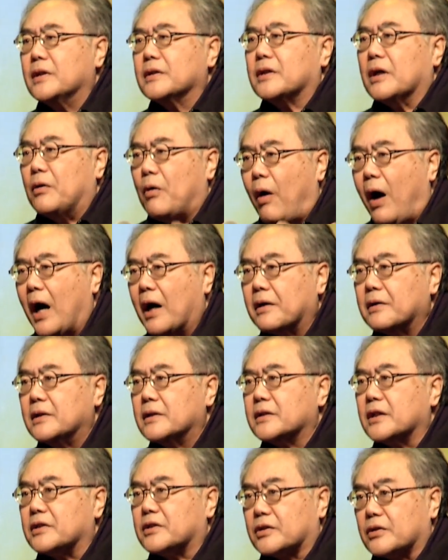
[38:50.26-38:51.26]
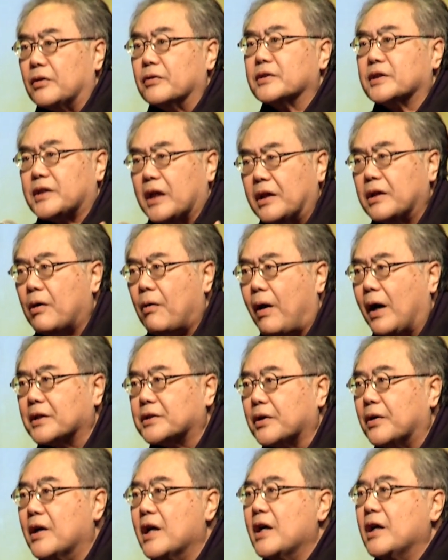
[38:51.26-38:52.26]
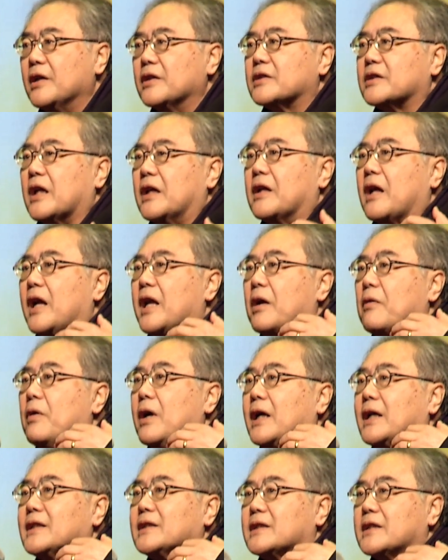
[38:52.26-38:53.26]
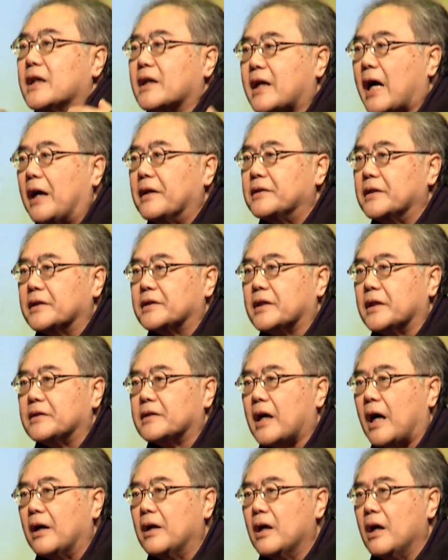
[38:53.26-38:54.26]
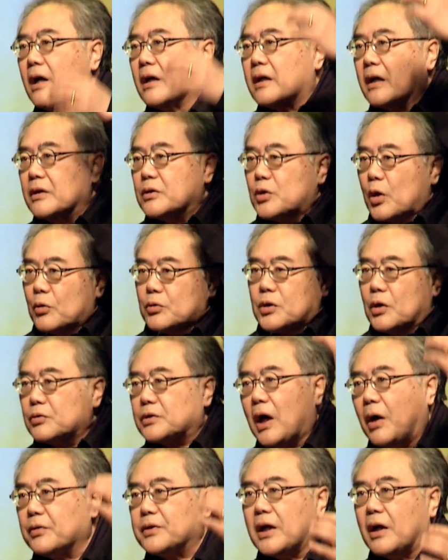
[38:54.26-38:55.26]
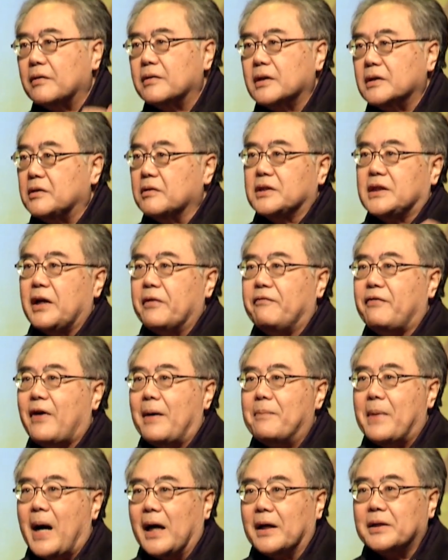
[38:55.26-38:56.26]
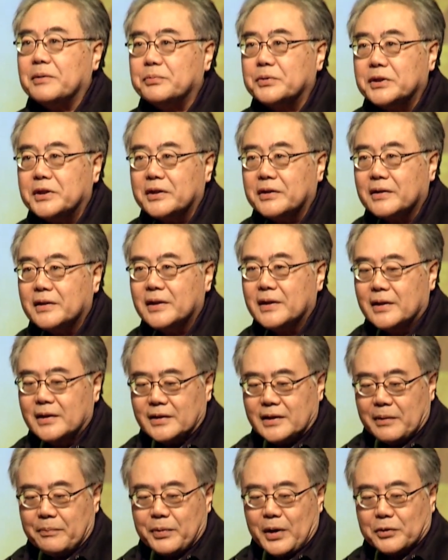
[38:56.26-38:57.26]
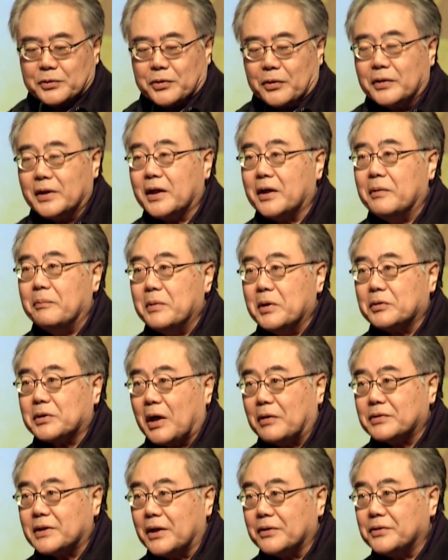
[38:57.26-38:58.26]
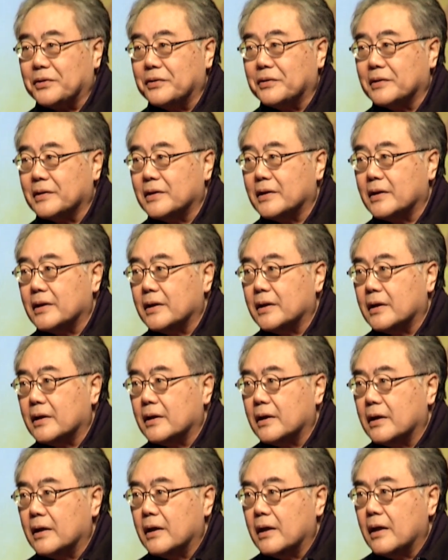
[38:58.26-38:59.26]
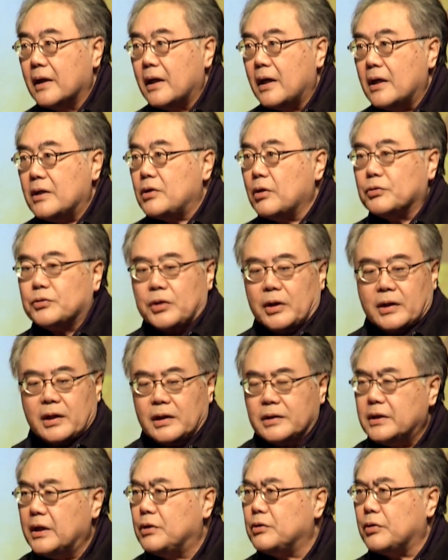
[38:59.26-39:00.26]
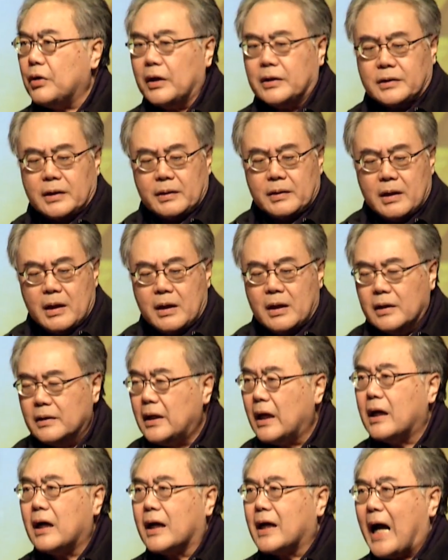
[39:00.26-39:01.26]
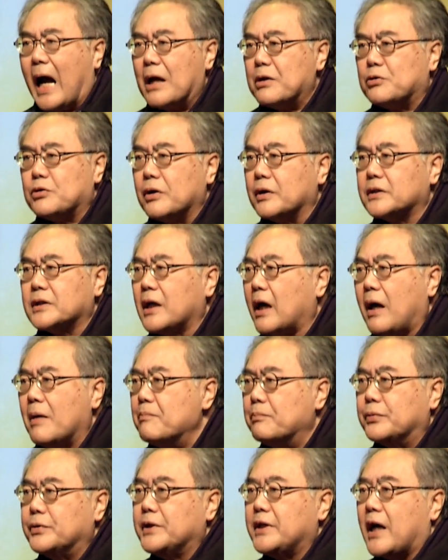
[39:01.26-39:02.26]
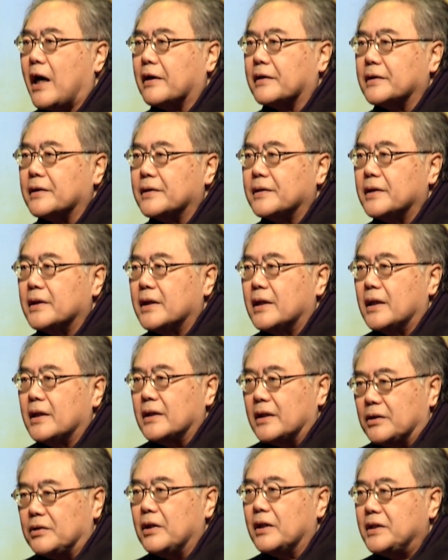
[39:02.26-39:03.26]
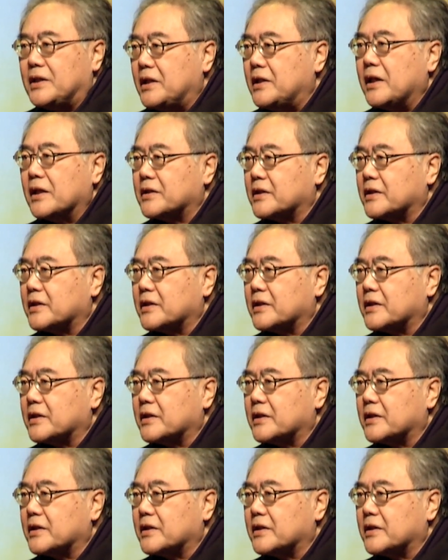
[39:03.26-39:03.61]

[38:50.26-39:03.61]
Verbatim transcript: 的话的时候，神的话时候，神的灵会遮盖你的身上，可能从头到脚，你就先发麻了，也不一定。先不要说那个人没有倒下去，你就觉得你觉得那个感觉是很不一样你觉得今天